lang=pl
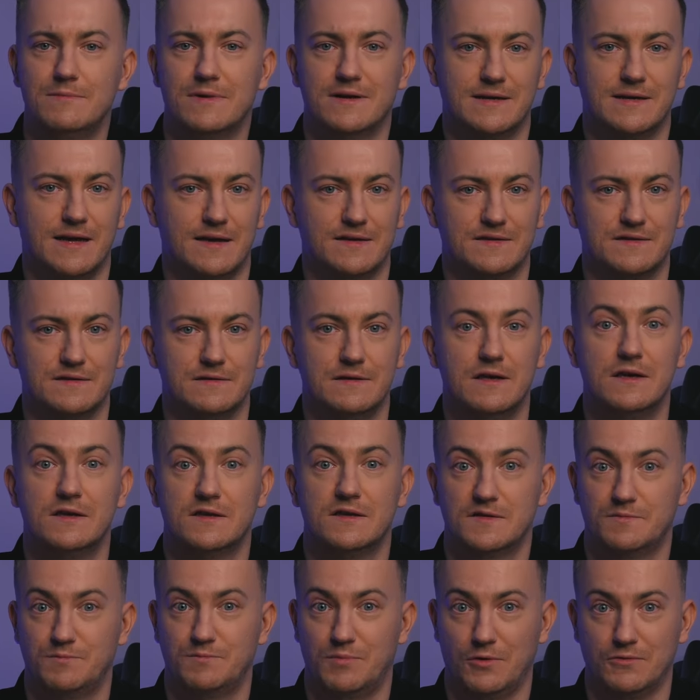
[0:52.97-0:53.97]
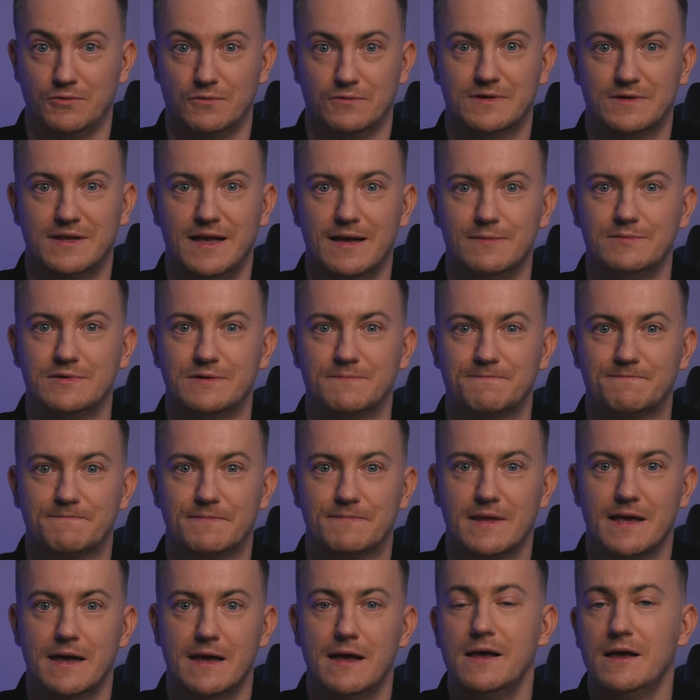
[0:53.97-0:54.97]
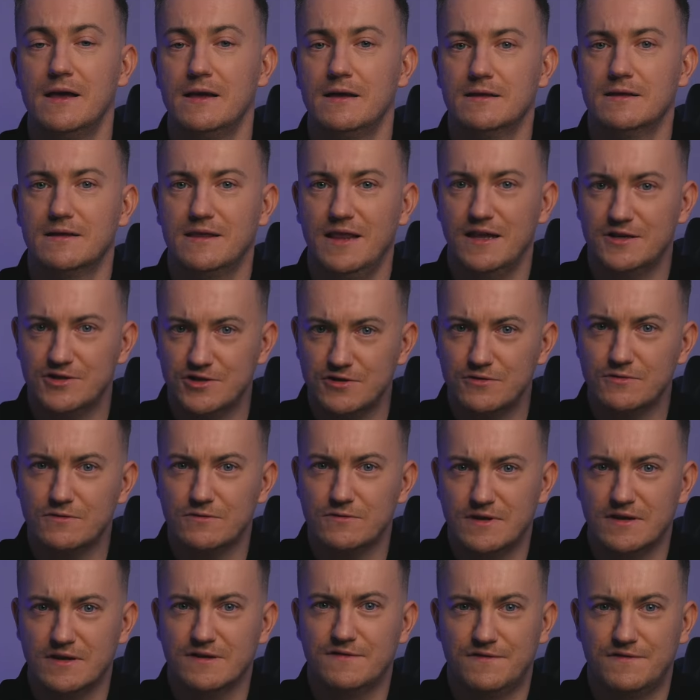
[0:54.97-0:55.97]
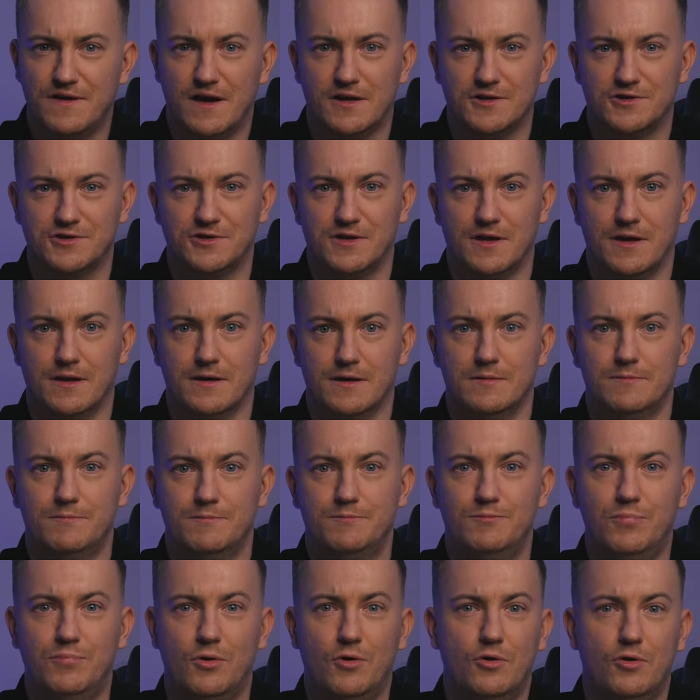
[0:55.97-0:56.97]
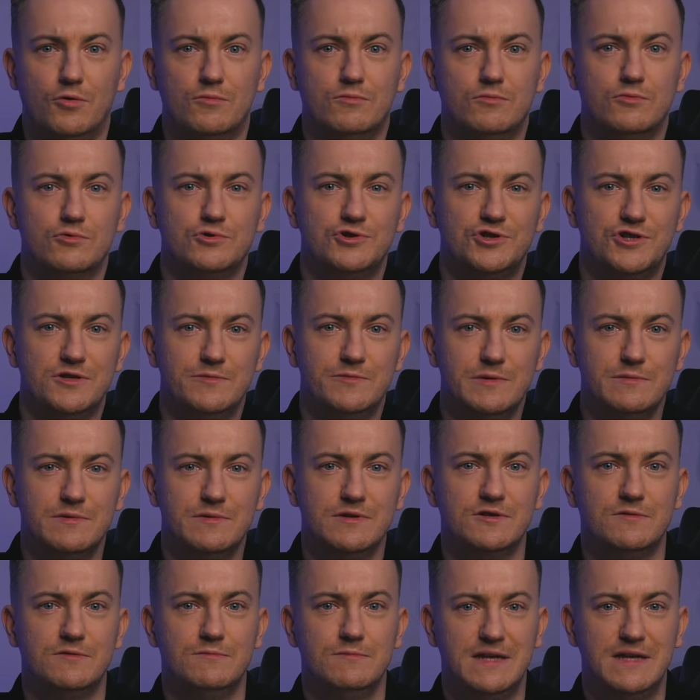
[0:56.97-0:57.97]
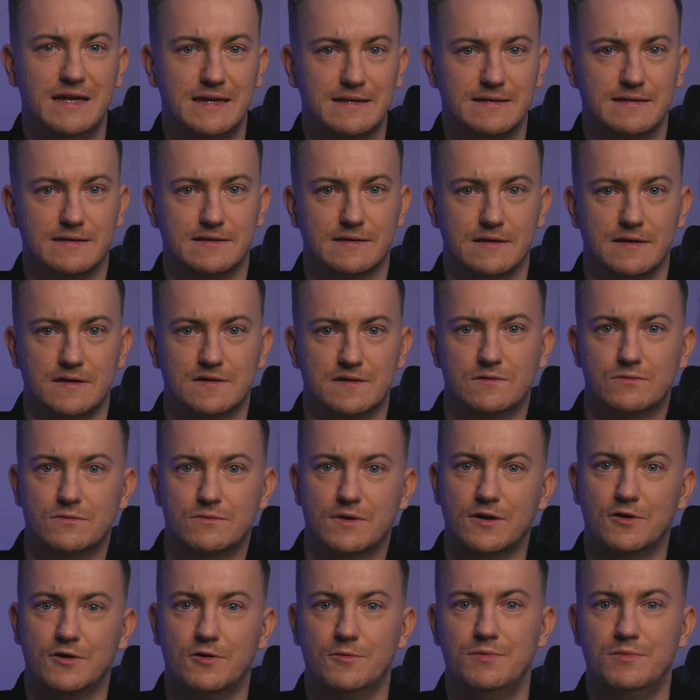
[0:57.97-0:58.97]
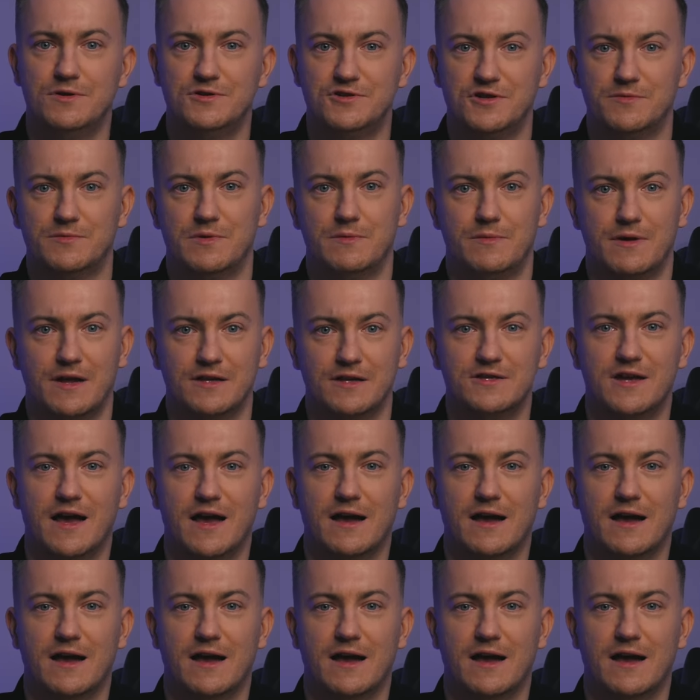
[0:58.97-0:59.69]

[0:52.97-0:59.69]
magazyn z produktami? Dlaczego to tak ważne? Bo musimy mieć miejsce, z którego będziemy brać